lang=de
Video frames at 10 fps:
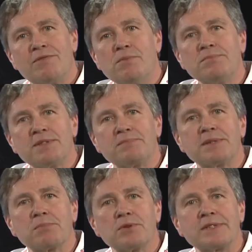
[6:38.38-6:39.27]

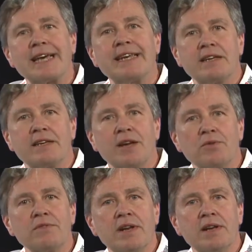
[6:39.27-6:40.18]
75 Prozent der
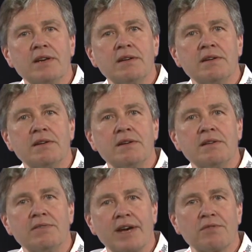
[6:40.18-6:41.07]
Unfälle
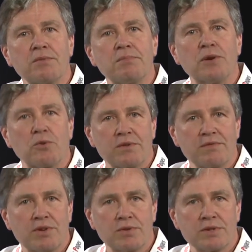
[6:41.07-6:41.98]
werden von
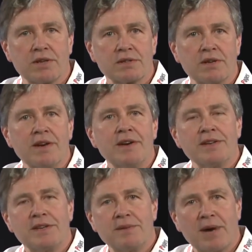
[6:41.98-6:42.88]
Piloten verursacht.
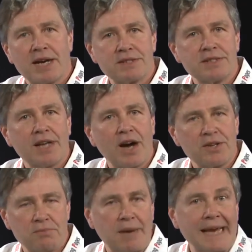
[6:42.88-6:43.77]
Die, meisten,
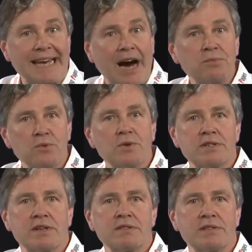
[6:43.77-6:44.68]
die beiden
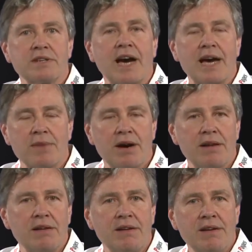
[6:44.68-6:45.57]
Hauptursachen sind
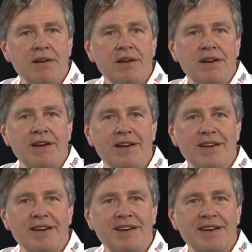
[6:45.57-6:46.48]
einmal
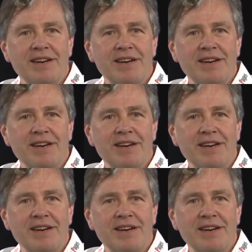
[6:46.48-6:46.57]
äh,